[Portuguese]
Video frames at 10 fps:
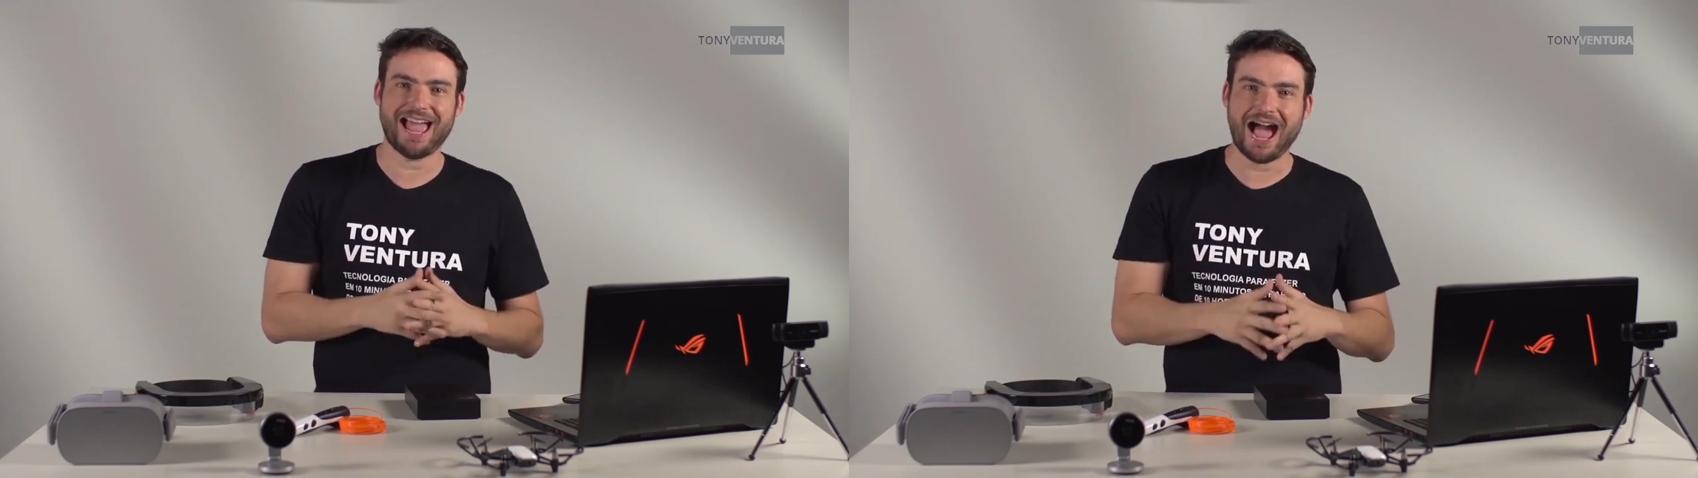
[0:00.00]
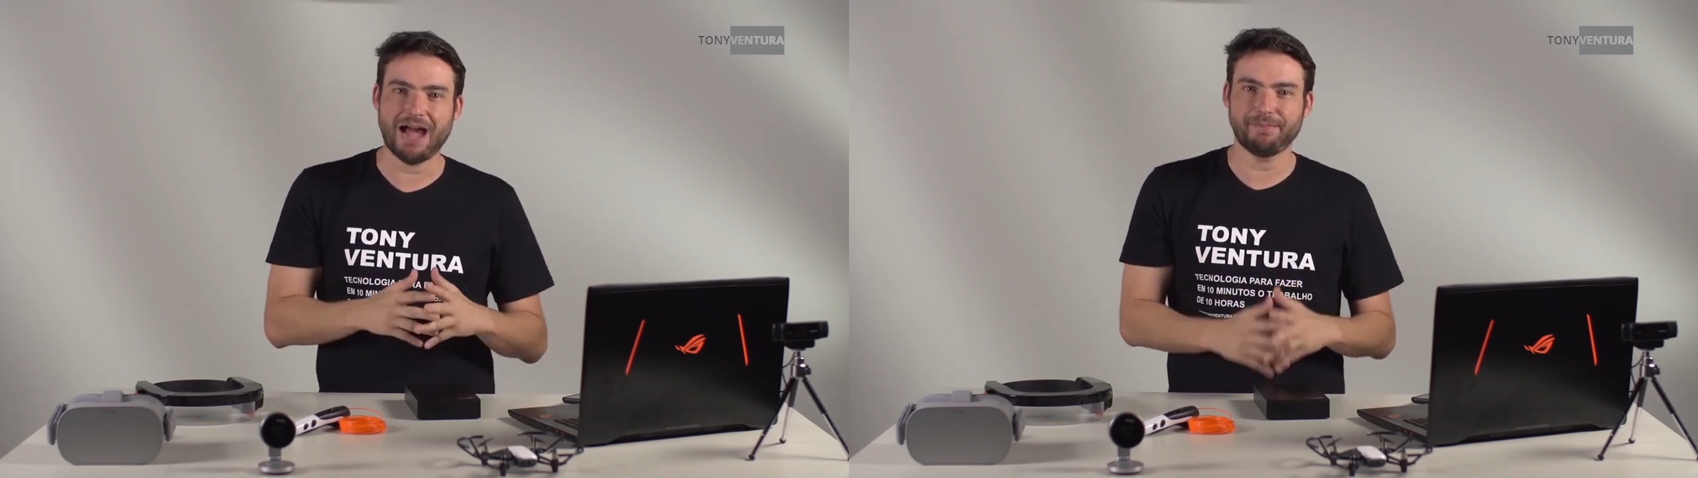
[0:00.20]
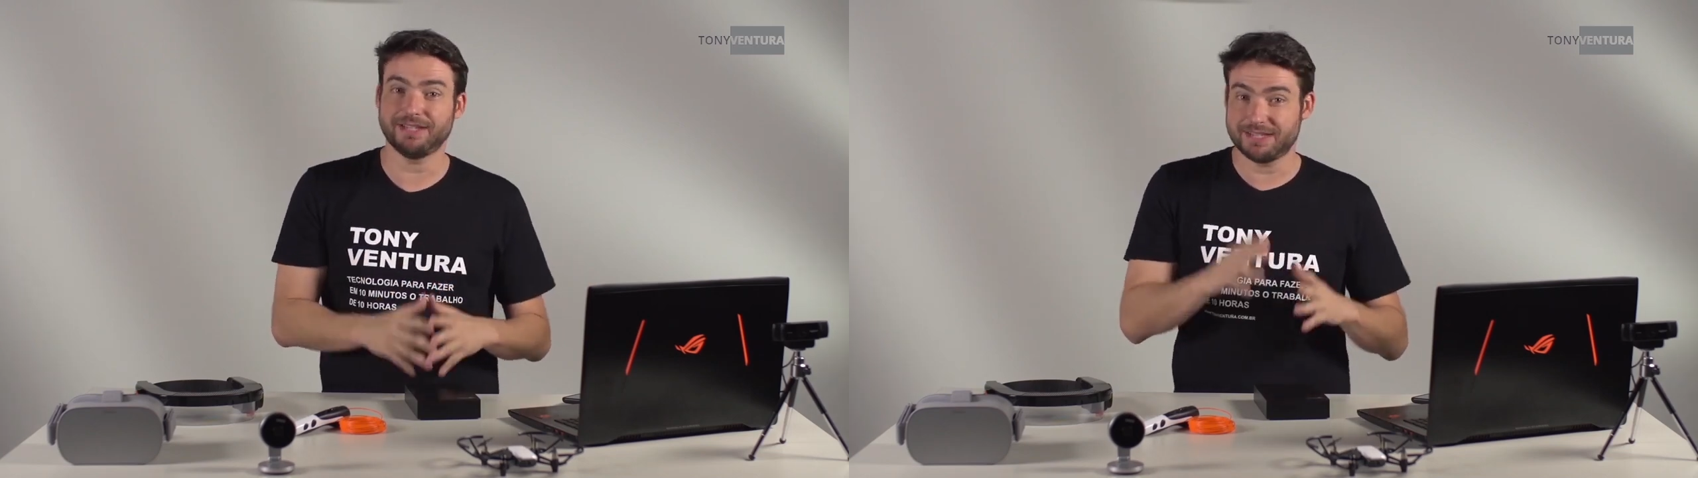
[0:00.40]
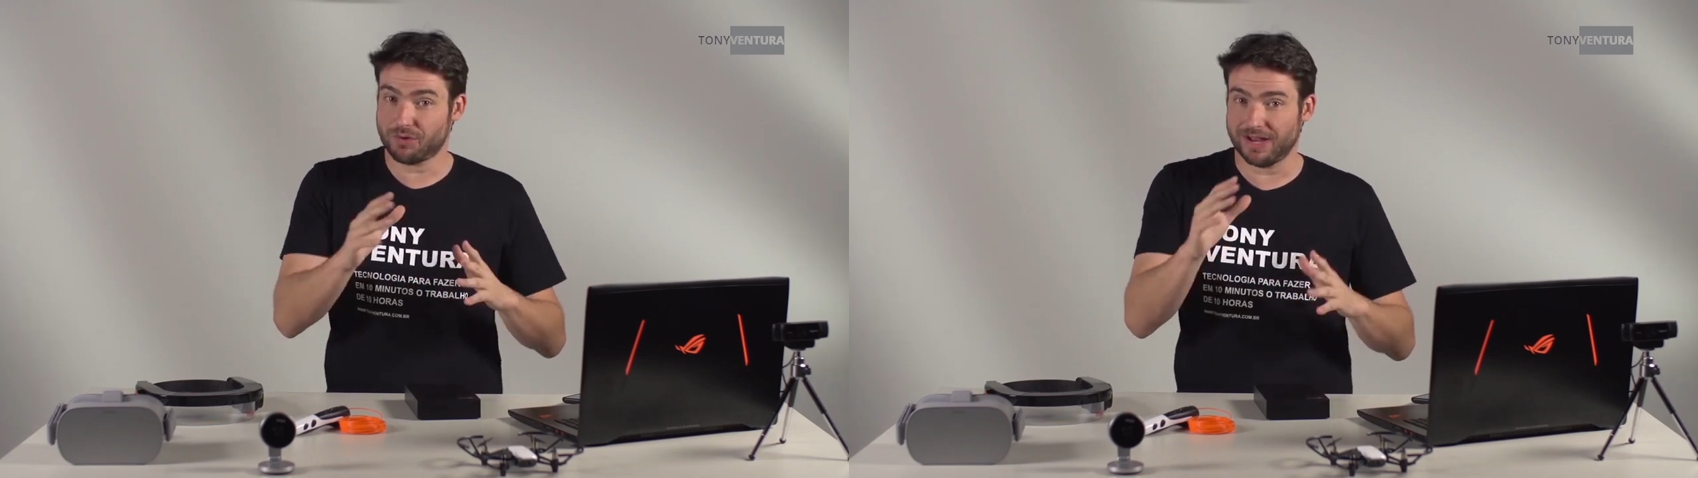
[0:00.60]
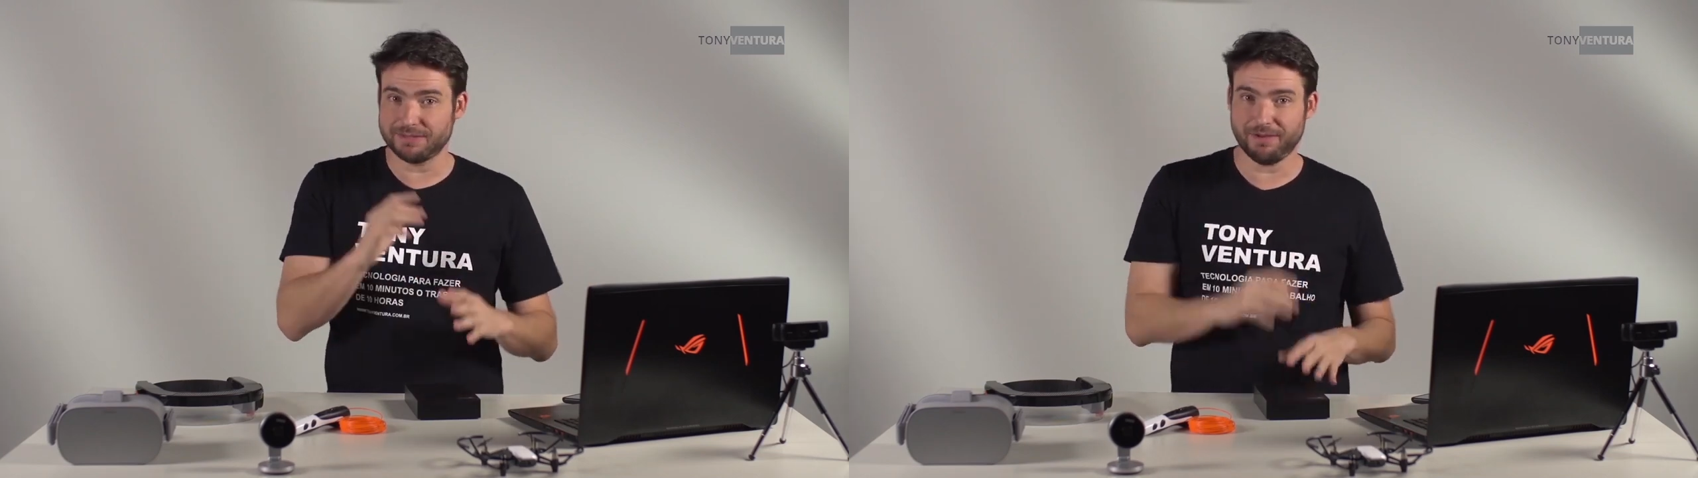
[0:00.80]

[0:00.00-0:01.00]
rápidas e quase